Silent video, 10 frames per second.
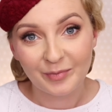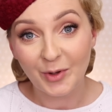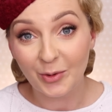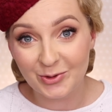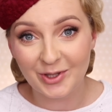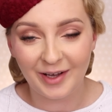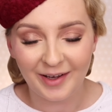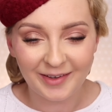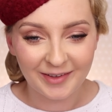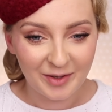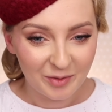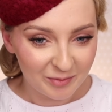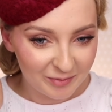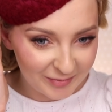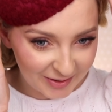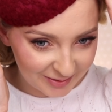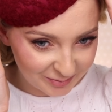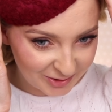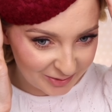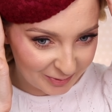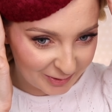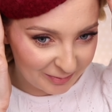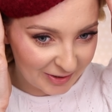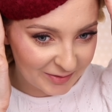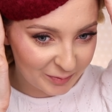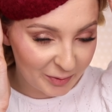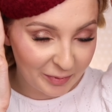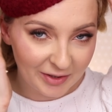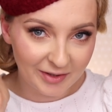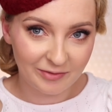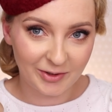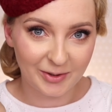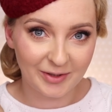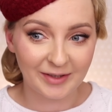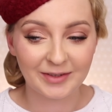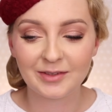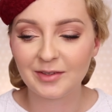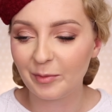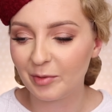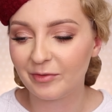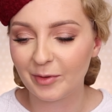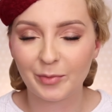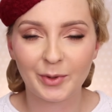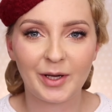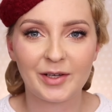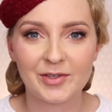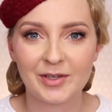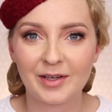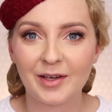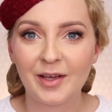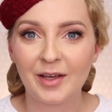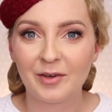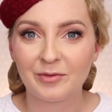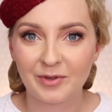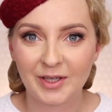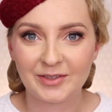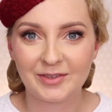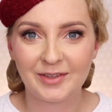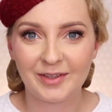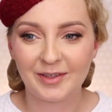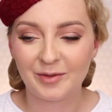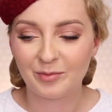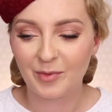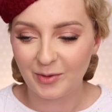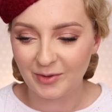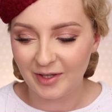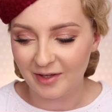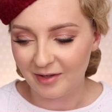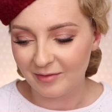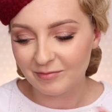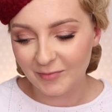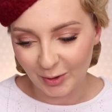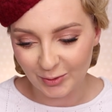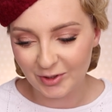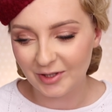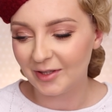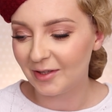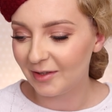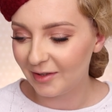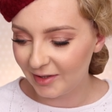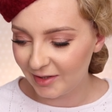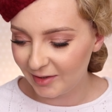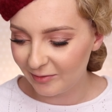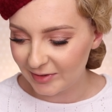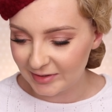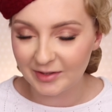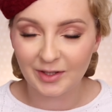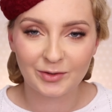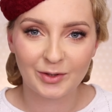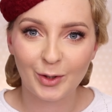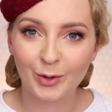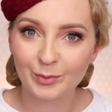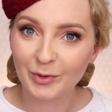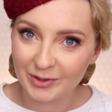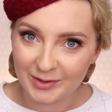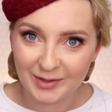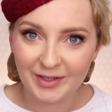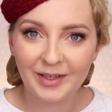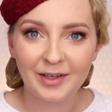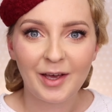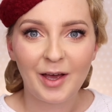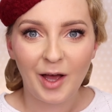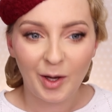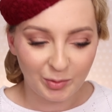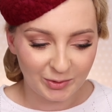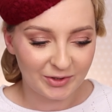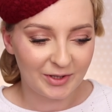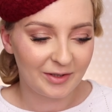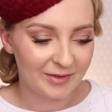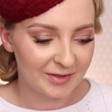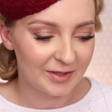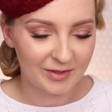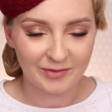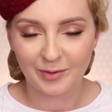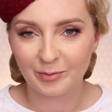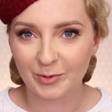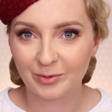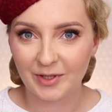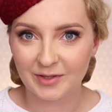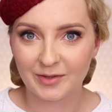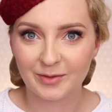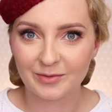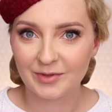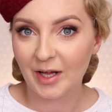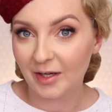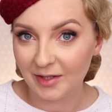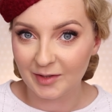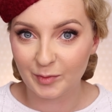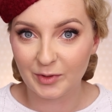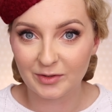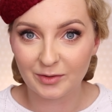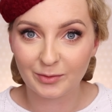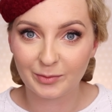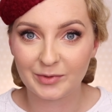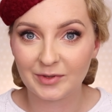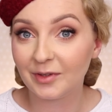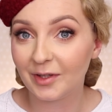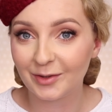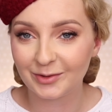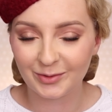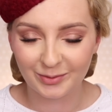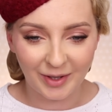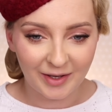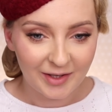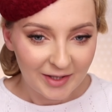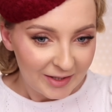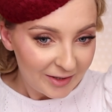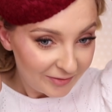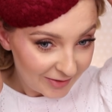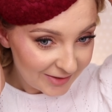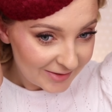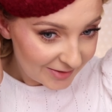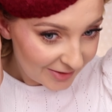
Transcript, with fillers: Toczka. Mega mi się podoba, jest przepięknie wykonany. Najpierw Wam pokażę właśnie moje toczki i fascynatory od modystki, a później zaznaczę Wam, które są z AliExpress lub z innego źródła. Więc